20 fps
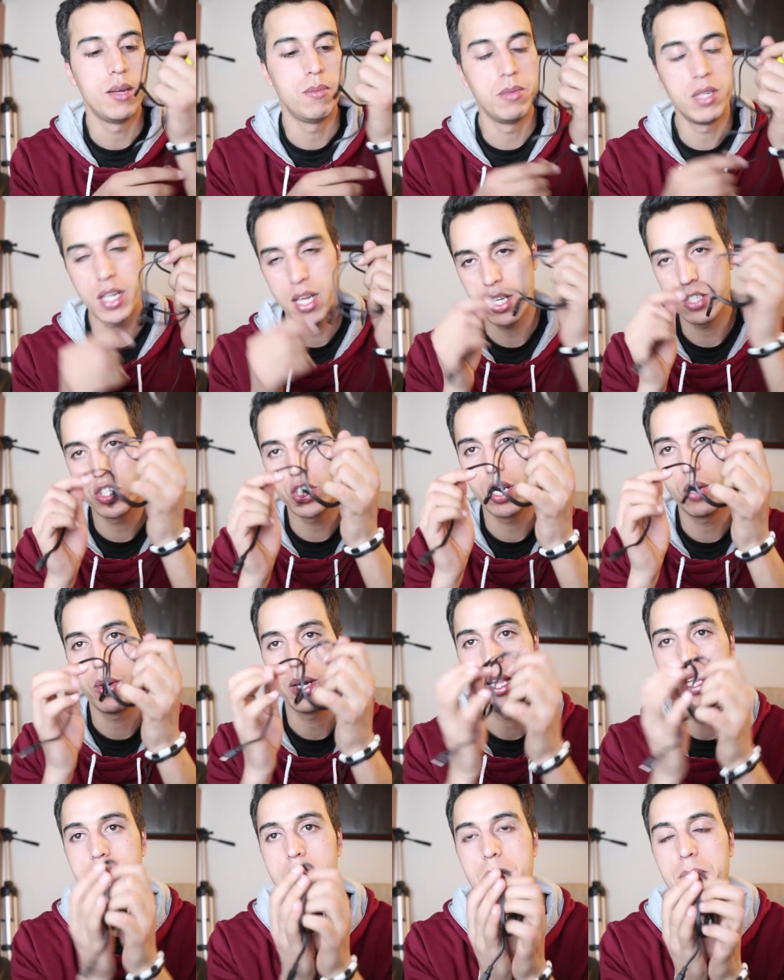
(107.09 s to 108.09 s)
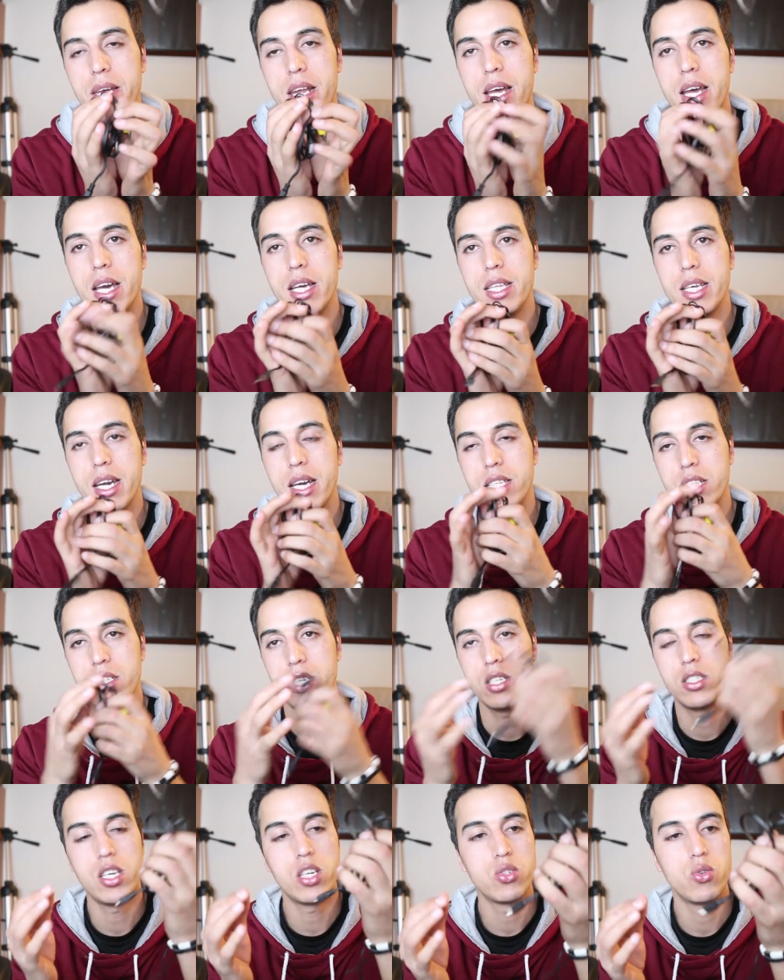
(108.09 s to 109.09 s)
من غتشريو هذه الكاميرا هذه غادي
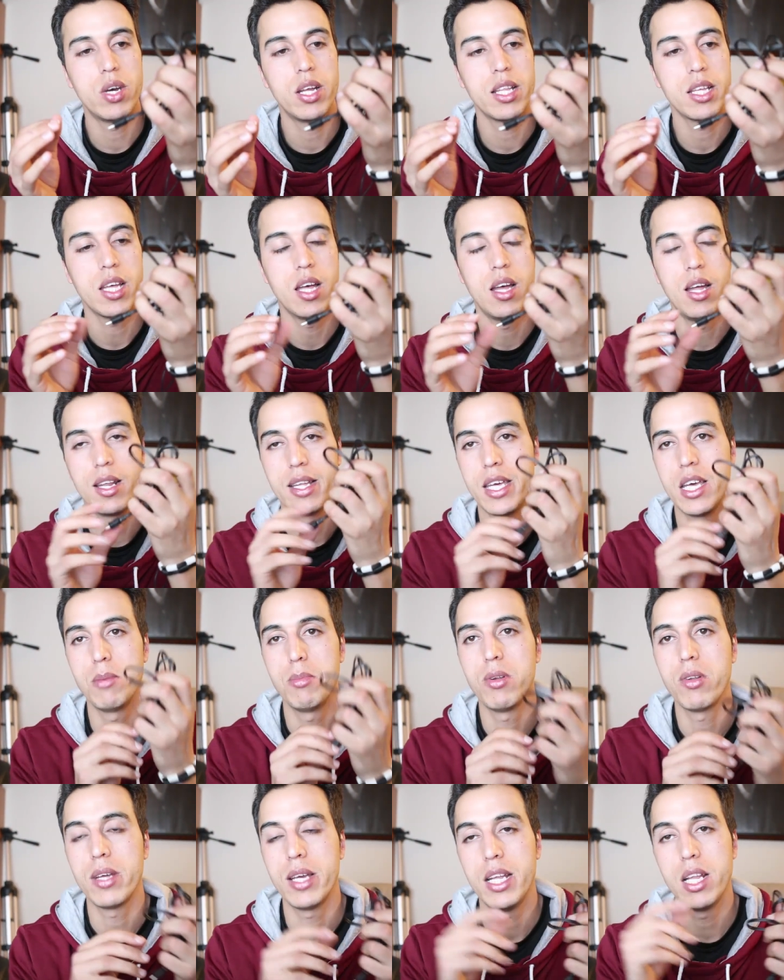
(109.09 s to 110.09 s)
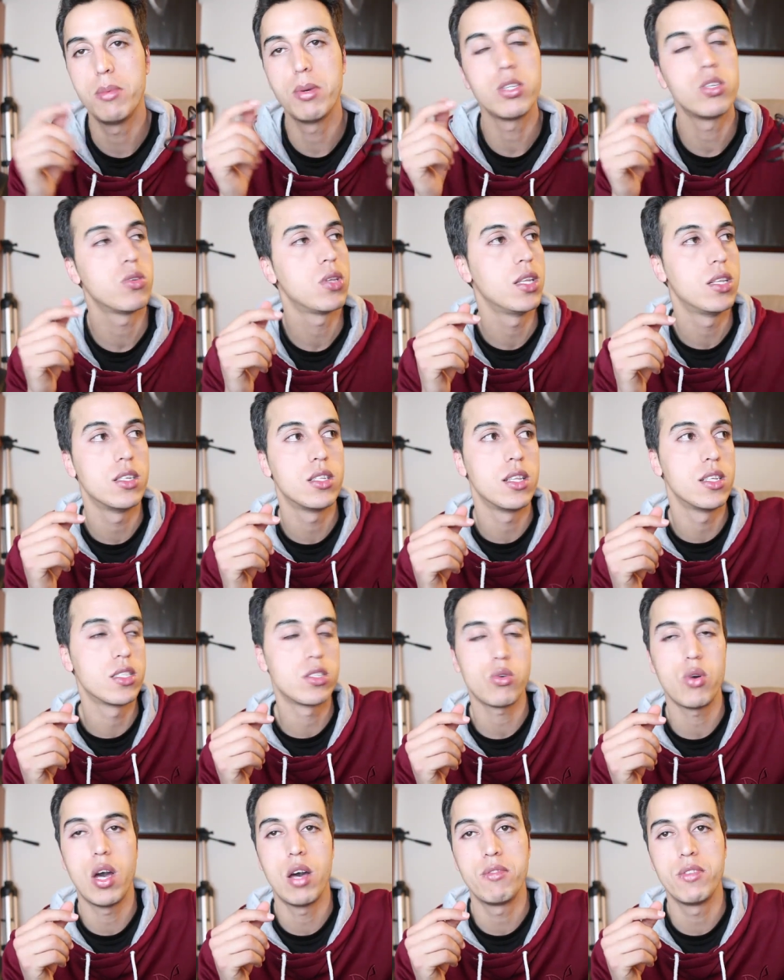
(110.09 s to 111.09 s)
تحتاجوا هذا الكيبل الا بغيتوا
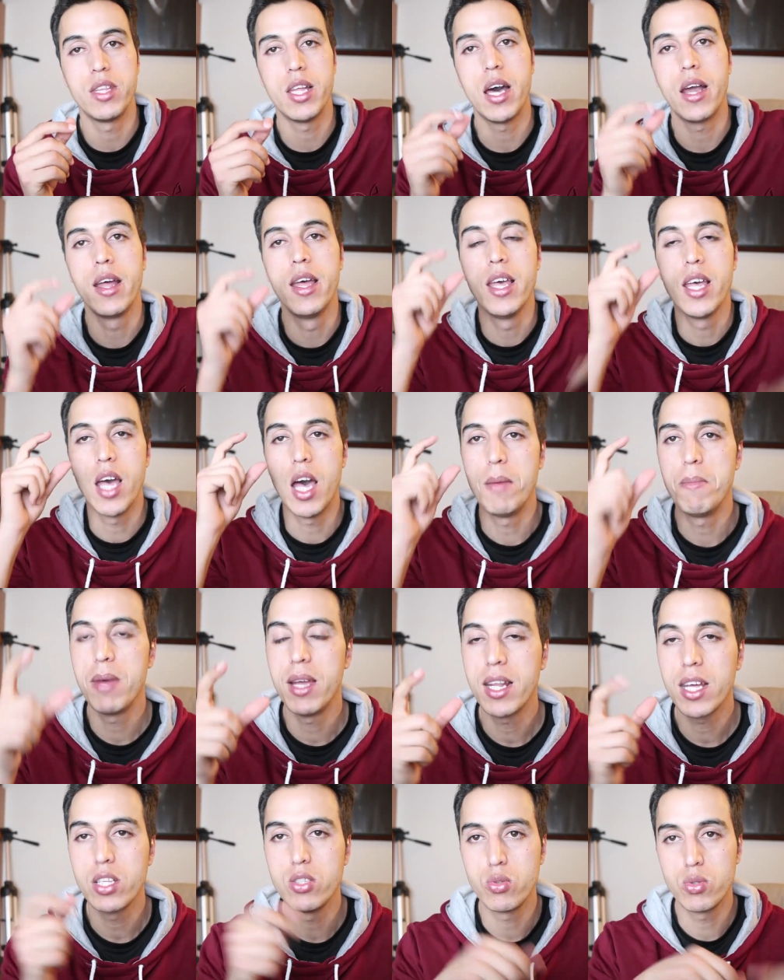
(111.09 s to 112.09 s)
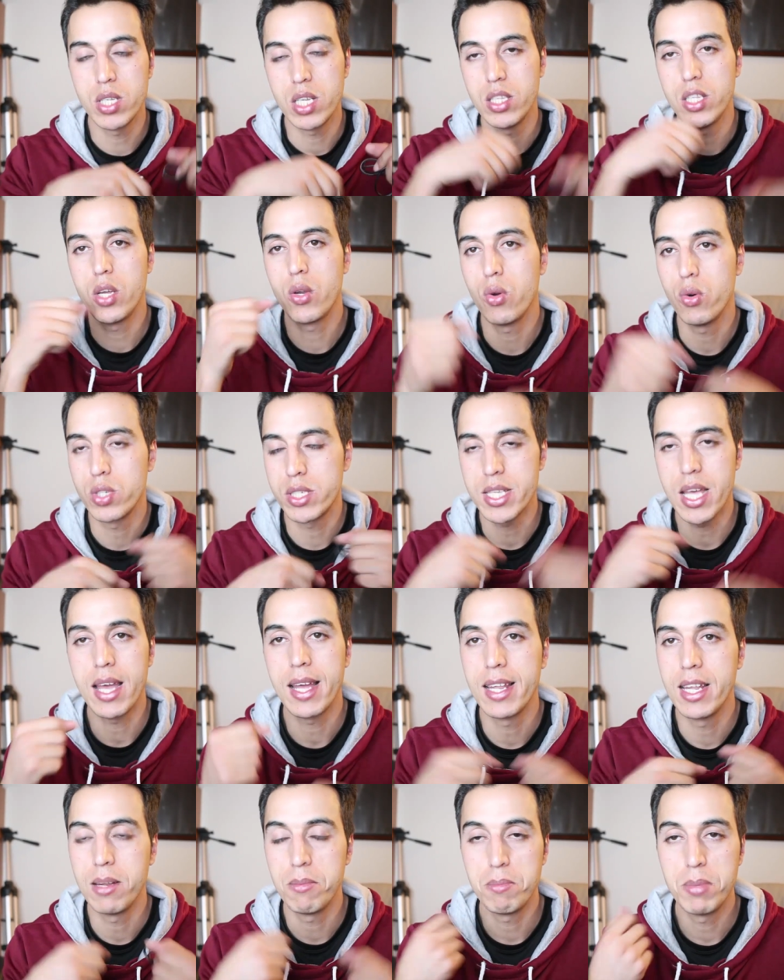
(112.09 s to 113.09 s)
تلصقوها في الدار اما الا كنتو تديروا
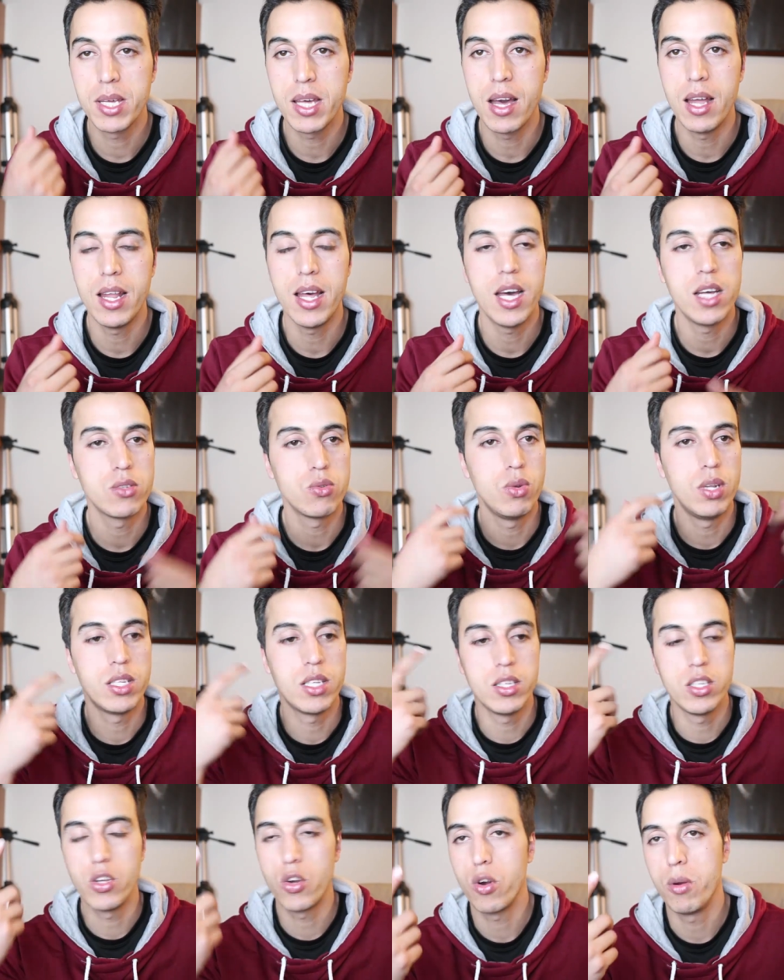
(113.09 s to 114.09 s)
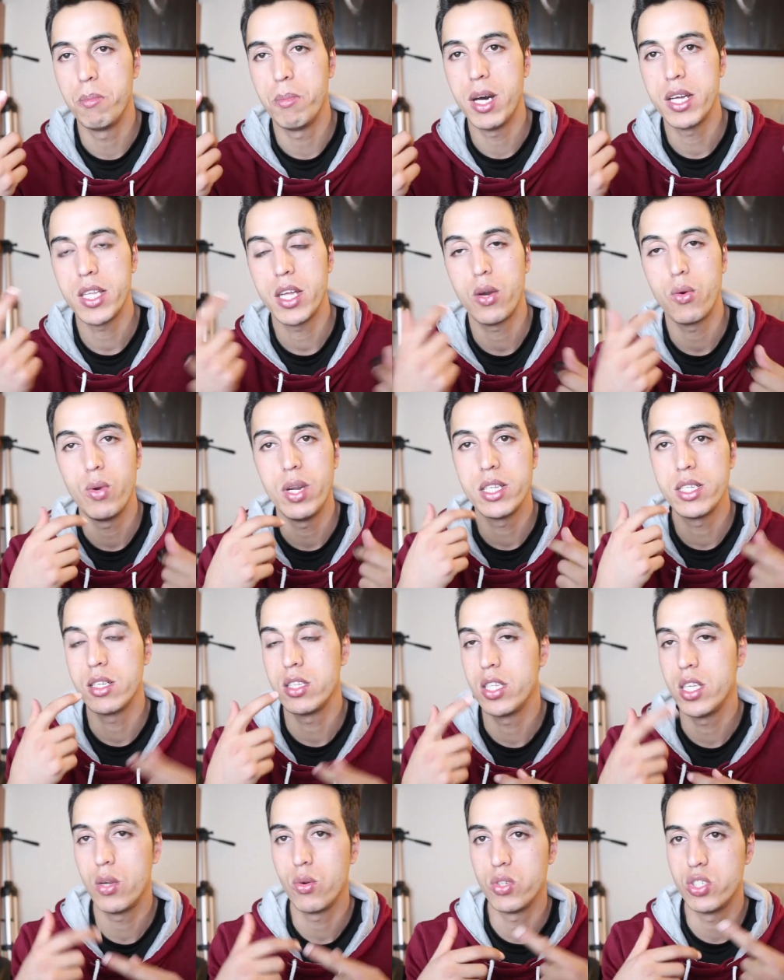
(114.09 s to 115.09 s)
سايكلين بيكالات ولا تديروا الماطر ولا
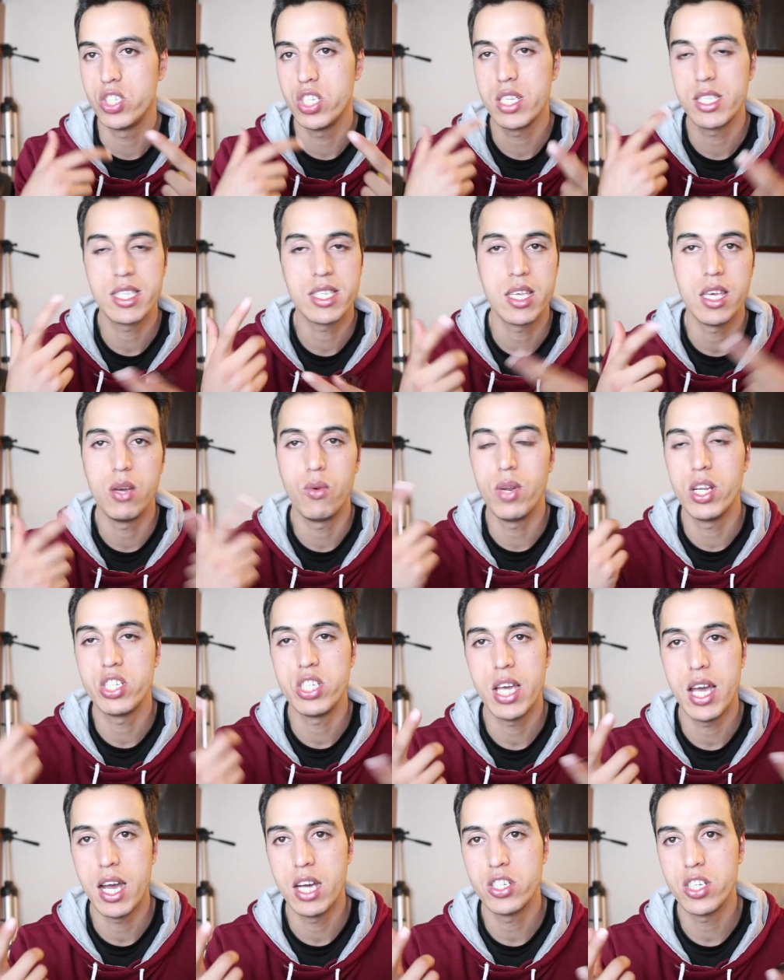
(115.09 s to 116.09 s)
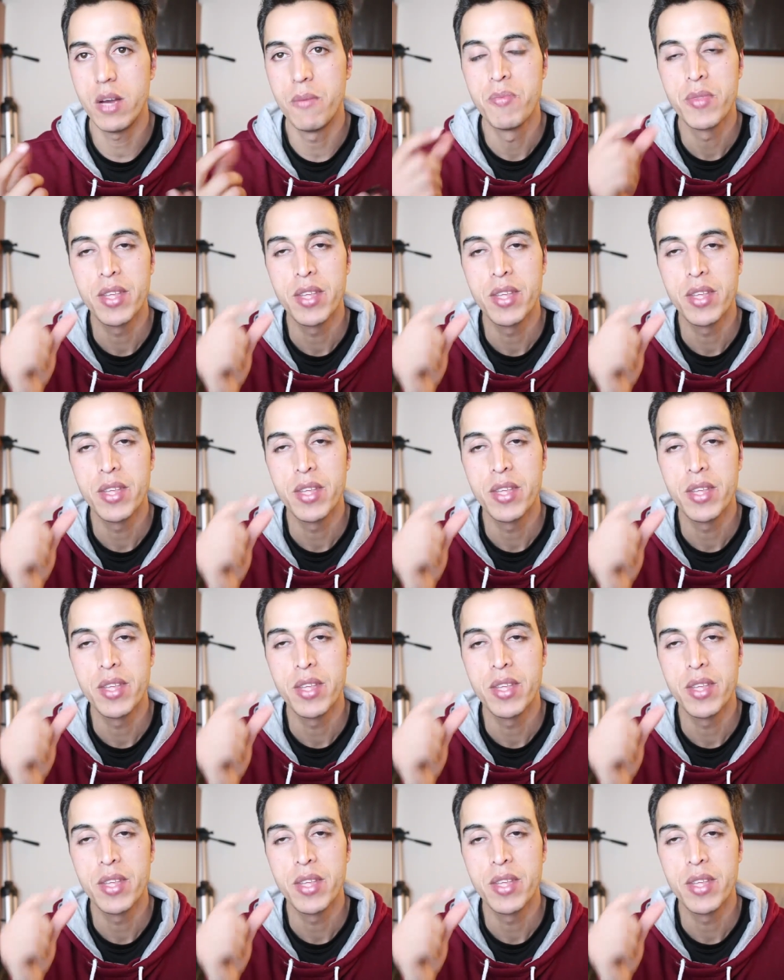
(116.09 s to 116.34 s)
تديروا جيت سكي ولا شي حاجه